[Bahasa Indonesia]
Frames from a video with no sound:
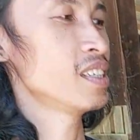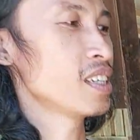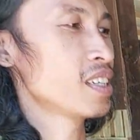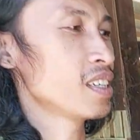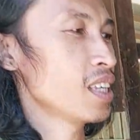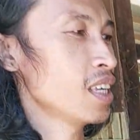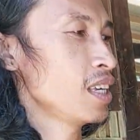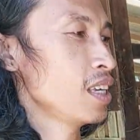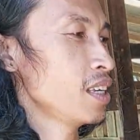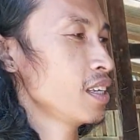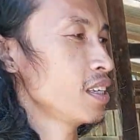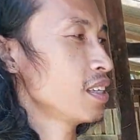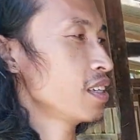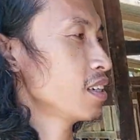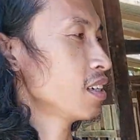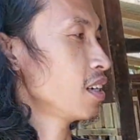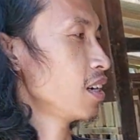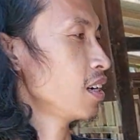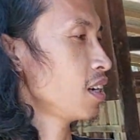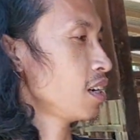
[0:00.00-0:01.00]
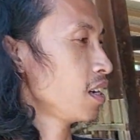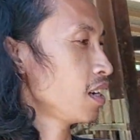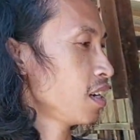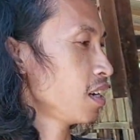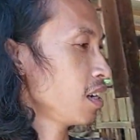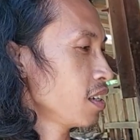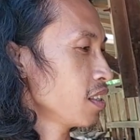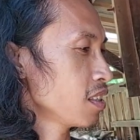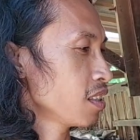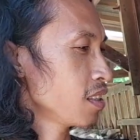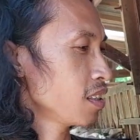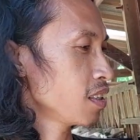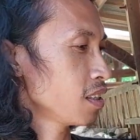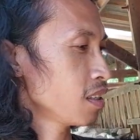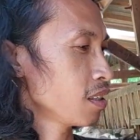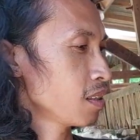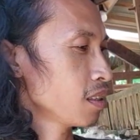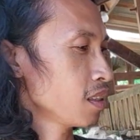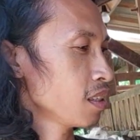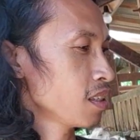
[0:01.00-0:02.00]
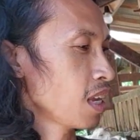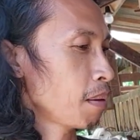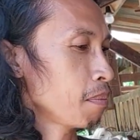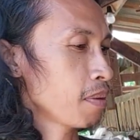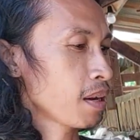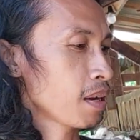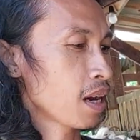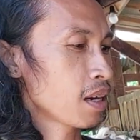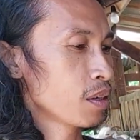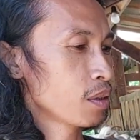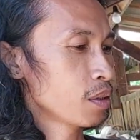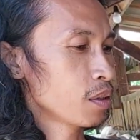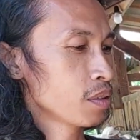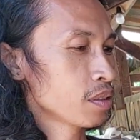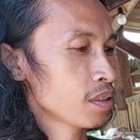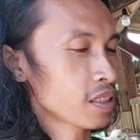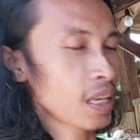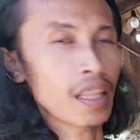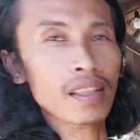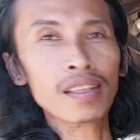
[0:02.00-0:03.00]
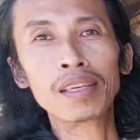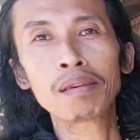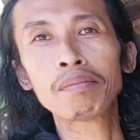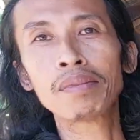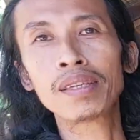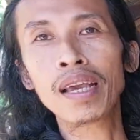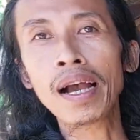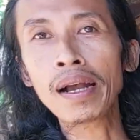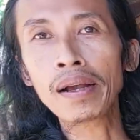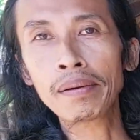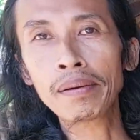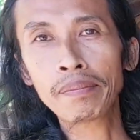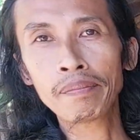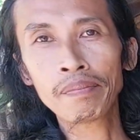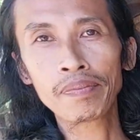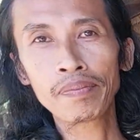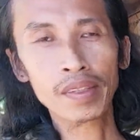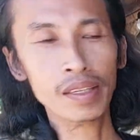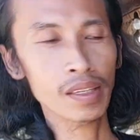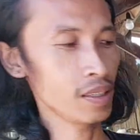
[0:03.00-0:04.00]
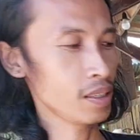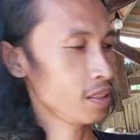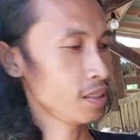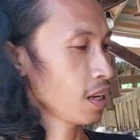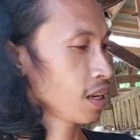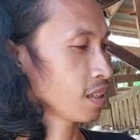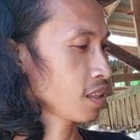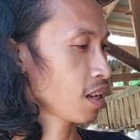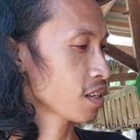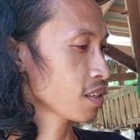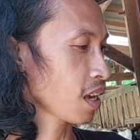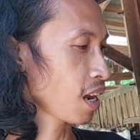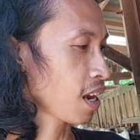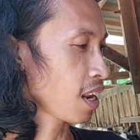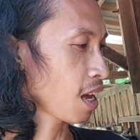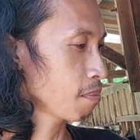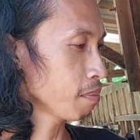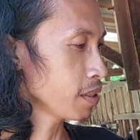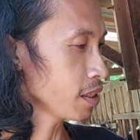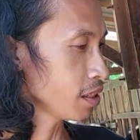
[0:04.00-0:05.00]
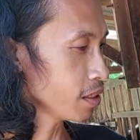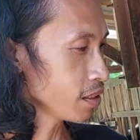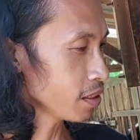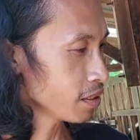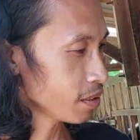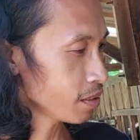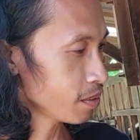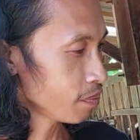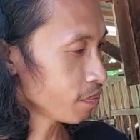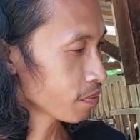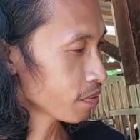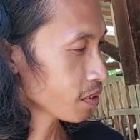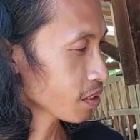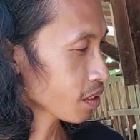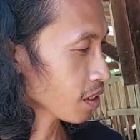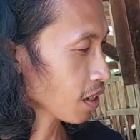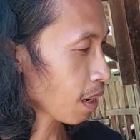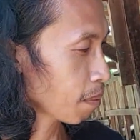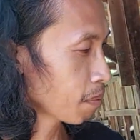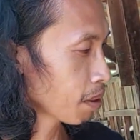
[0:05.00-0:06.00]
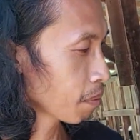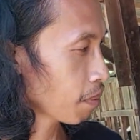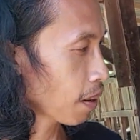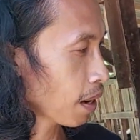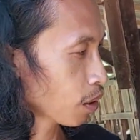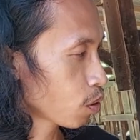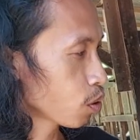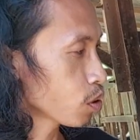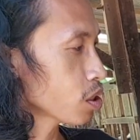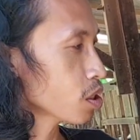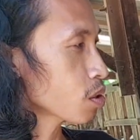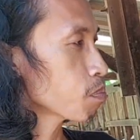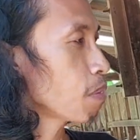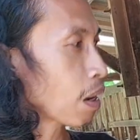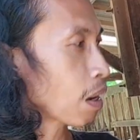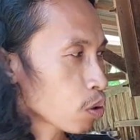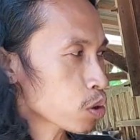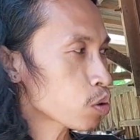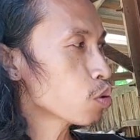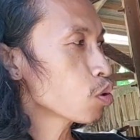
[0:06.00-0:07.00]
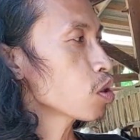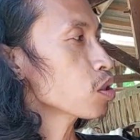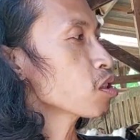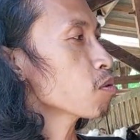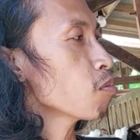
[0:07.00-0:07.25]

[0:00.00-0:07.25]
jadi uh, tidak mengandung zat kimia yang jelas alami kambing bagus bagus untuk